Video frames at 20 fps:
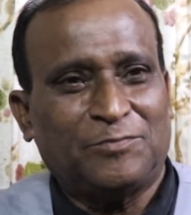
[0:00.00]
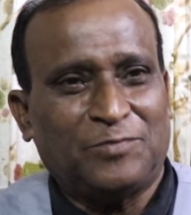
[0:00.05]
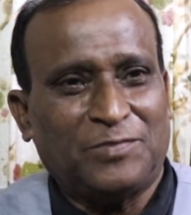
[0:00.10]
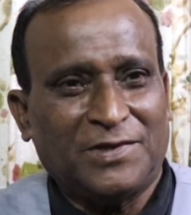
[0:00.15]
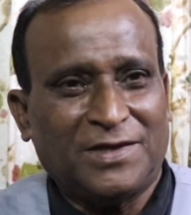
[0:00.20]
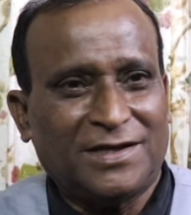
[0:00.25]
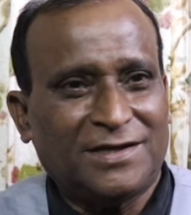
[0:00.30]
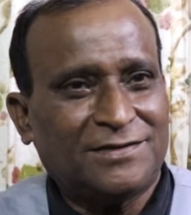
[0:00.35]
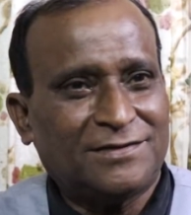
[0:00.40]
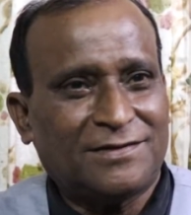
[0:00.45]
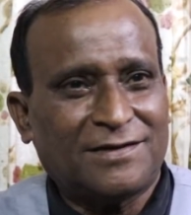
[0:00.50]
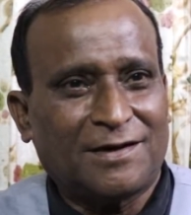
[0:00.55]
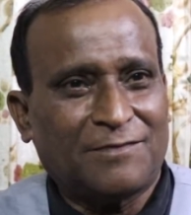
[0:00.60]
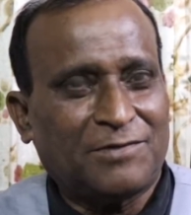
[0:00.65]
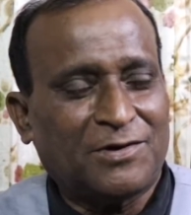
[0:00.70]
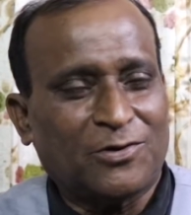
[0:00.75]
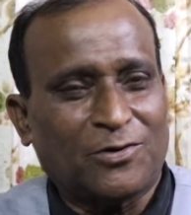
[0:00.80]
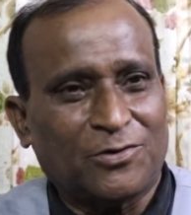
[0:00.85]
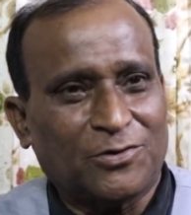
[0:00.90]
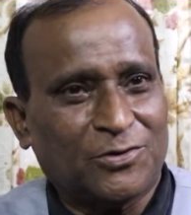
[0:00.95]
প্রীতটা
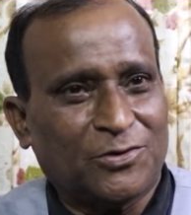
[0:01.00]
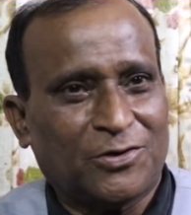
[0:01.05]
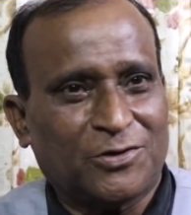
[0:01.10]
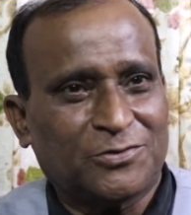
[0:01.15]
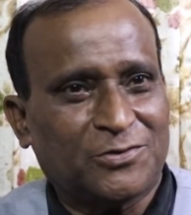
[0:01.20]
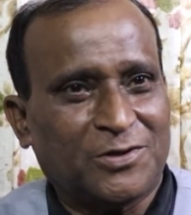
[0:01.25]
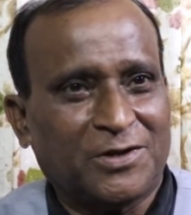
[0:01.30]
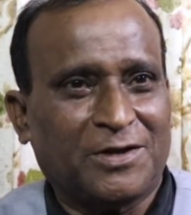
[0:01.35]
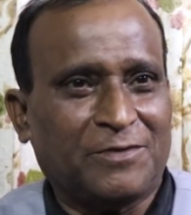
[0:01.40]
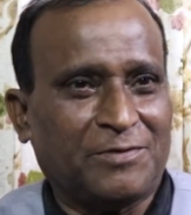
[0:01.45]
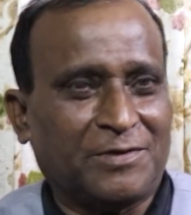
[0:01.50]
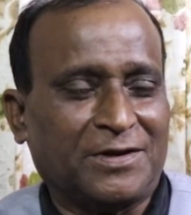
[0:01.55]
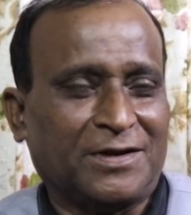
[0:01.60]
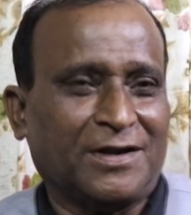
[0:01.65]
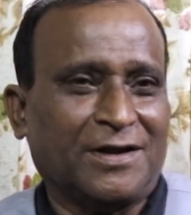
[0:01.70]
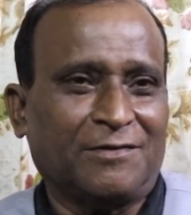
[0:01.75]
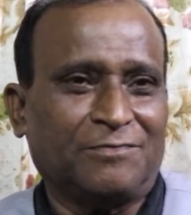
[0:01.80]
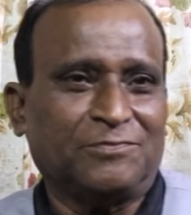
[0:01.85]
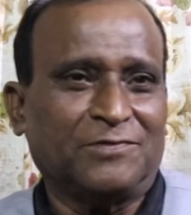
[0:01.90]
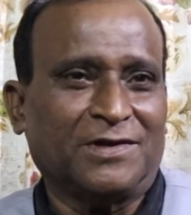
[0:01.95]
আবার অন্য অর্থ নেবেন
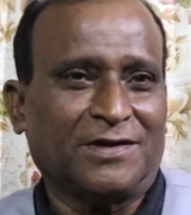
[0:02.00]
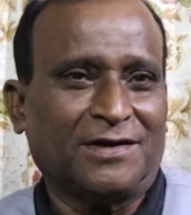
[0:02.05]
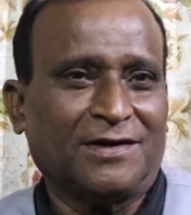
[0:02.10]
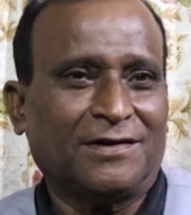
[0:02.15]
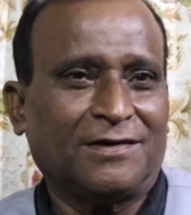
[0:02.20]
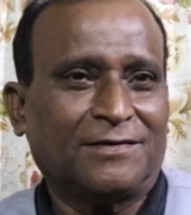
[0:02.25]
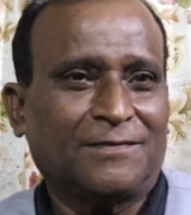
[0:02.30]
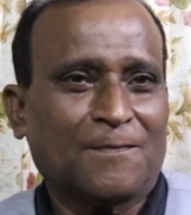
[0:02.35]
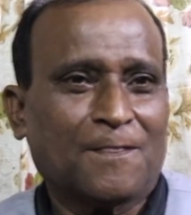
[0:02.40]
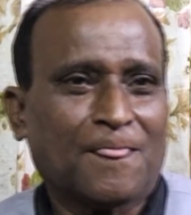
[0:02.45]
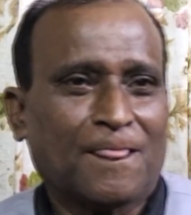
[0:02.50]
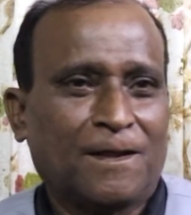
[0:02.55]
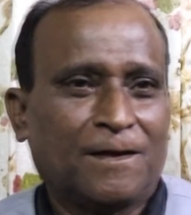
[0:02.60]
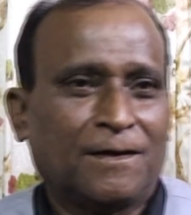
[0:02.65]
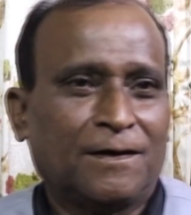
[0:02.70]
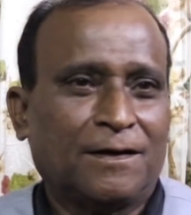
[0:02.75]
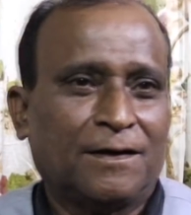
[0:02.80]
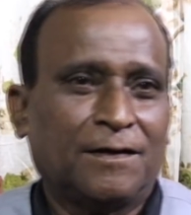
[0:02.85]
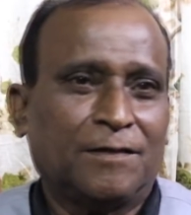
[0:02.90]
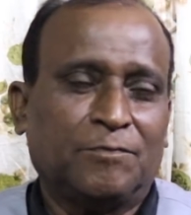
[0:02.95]
না আপনারা
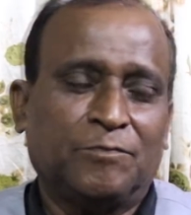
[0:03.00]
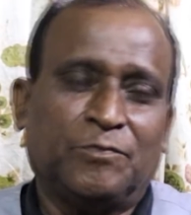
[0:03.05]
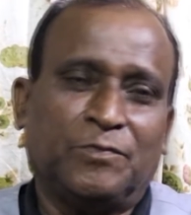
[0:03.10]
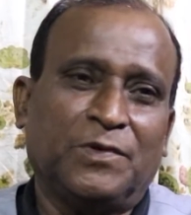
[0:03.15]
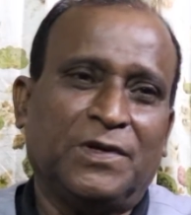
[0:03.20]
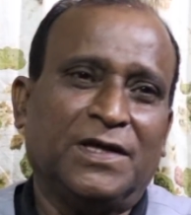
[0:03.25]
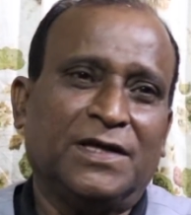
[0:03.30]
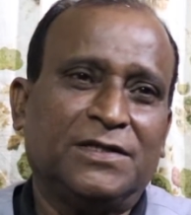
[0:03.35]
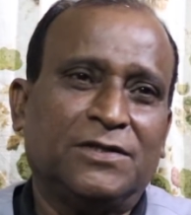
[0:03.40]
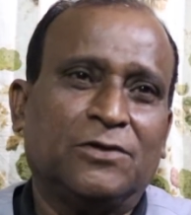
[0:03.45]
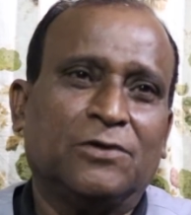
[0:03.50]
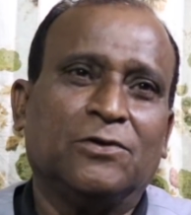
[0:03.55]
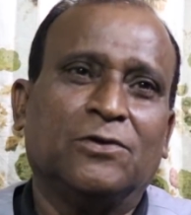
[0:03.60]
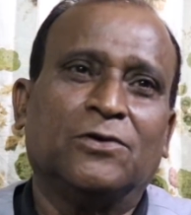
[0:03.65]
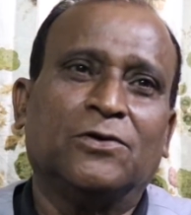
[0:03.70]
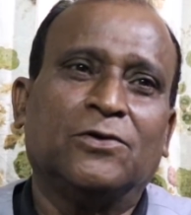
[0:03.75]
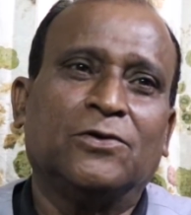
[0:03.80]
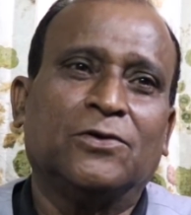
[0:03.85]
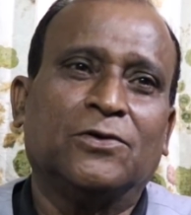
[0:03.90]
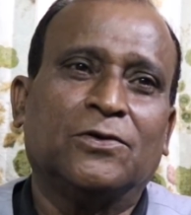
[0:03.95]
প্রীত
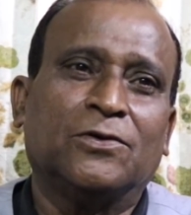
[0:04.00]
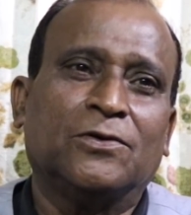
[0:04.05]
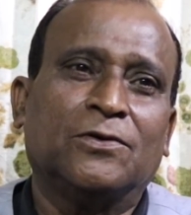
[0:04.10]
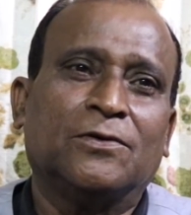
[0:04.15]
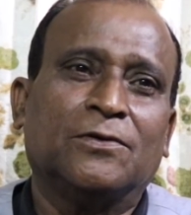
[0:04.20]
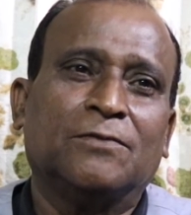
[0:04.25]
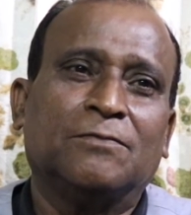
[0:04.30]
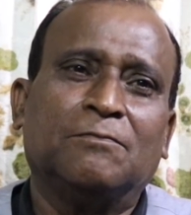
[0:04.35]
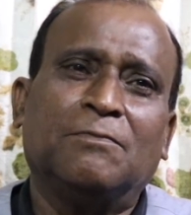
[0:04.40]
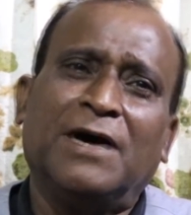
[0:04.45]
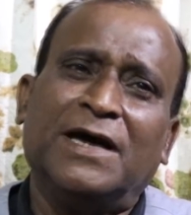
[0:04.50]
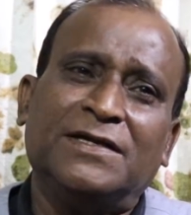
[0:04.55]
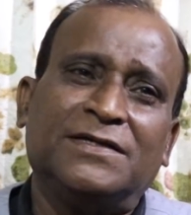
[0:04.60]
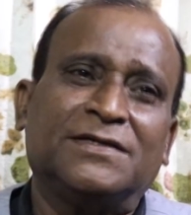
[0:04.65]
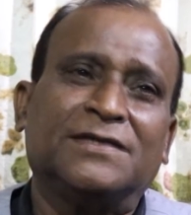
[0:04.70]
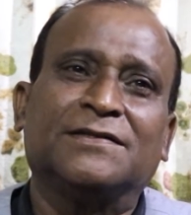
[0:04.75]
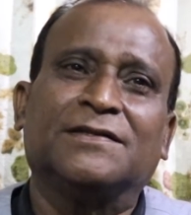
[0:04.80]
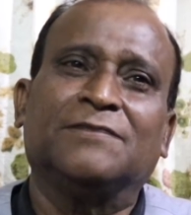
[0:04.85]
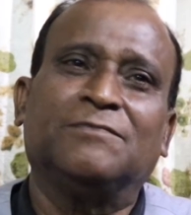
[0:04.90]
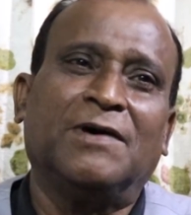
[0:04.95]
হলো ভাইয়ের
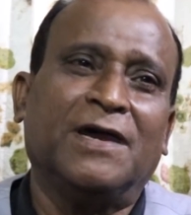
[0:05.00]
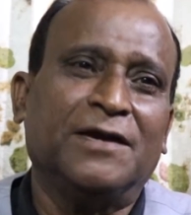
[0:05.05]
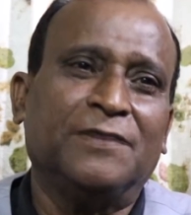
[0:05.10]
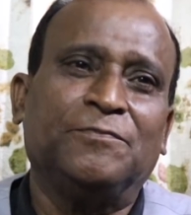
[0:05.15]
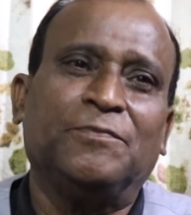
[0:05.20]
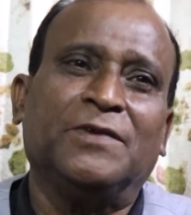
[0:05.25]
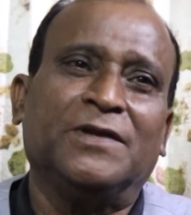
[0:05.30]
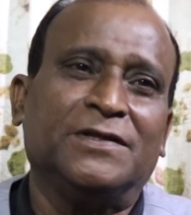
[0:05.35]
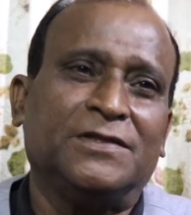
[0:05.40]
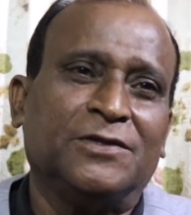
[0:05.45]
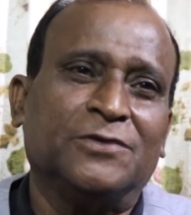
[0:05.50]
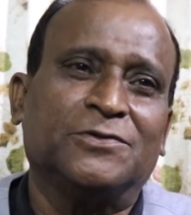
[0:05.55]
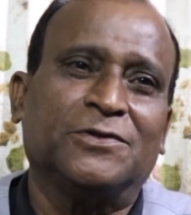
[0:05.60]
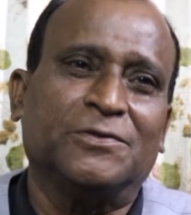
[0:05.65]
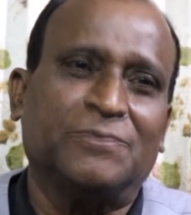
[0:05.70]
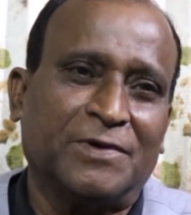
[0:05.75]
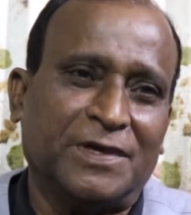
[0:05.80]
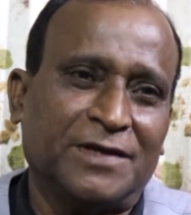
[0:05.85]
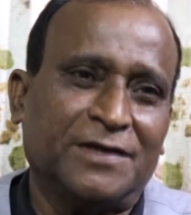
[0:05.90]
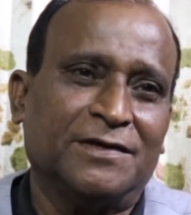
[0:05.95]
সাথে ভাইয়ের প্রীত হতে
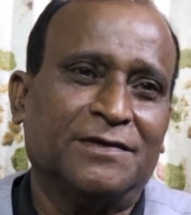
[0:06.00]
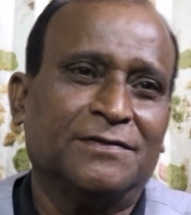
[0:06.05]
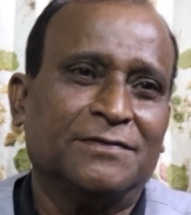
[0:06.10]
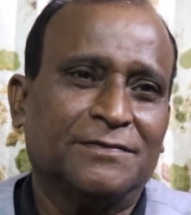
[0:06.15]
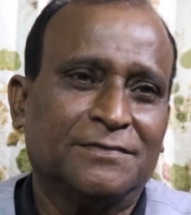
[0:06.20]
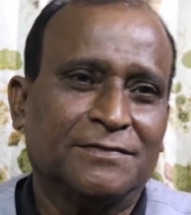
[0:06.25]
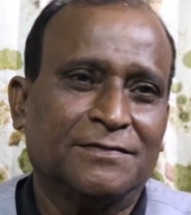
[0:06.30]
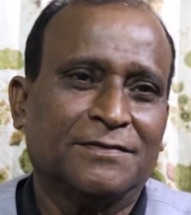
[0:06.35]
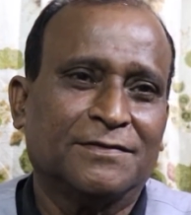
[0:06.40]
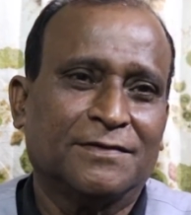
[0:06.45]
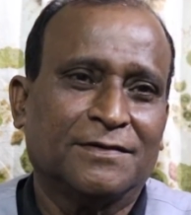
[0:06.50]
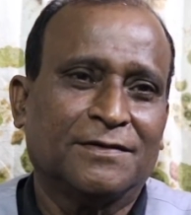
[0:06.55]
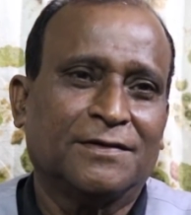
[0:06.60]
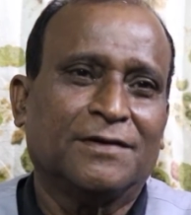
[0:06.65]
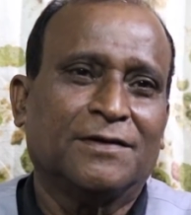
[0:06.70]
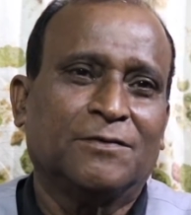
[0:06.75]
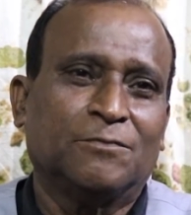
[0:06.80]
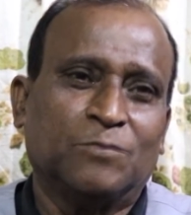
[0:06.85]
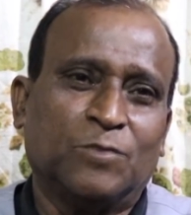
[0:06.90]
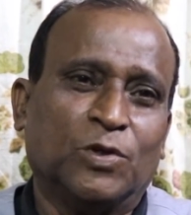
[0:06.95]
পারে
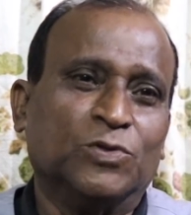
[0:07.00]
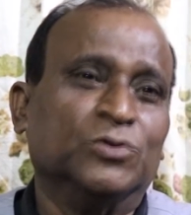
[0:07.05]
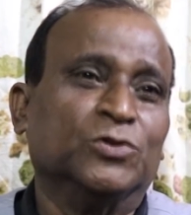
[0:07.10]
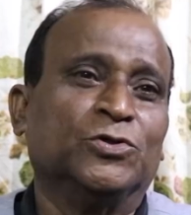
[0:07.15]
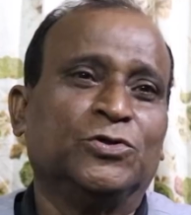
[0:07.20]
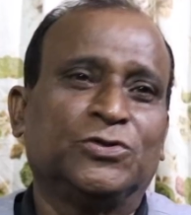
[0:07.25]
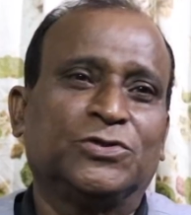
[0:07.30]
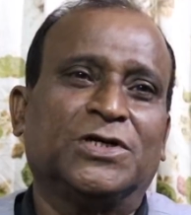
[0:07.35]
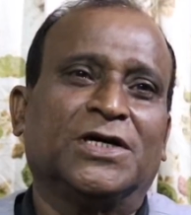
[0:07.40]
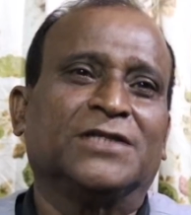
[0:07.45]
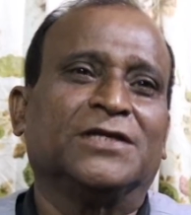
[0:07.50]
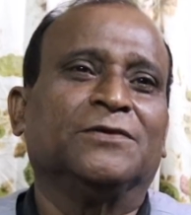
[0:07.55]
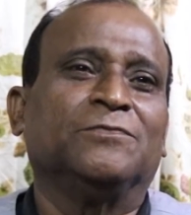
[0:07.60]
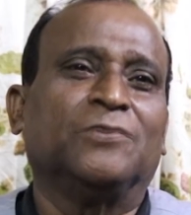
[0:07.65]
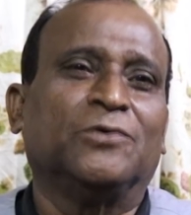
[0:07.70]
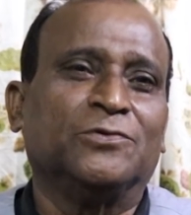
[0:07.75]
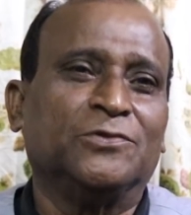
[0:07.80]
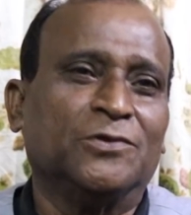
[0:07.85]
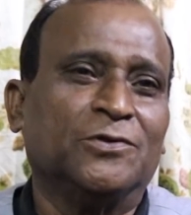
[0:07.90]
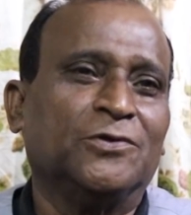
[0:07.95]
বন্ধুর সাথে
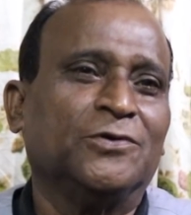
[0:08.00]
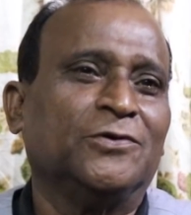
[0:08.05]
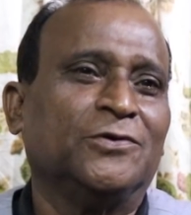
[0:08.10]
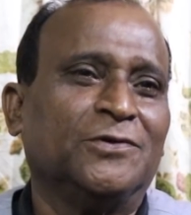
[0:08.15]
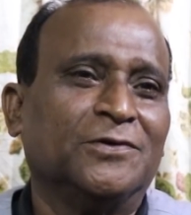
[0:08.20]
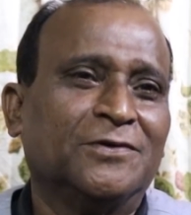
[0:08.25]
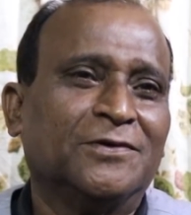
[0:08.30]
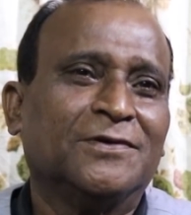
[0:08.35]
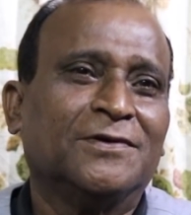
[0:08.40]
বন্ধুর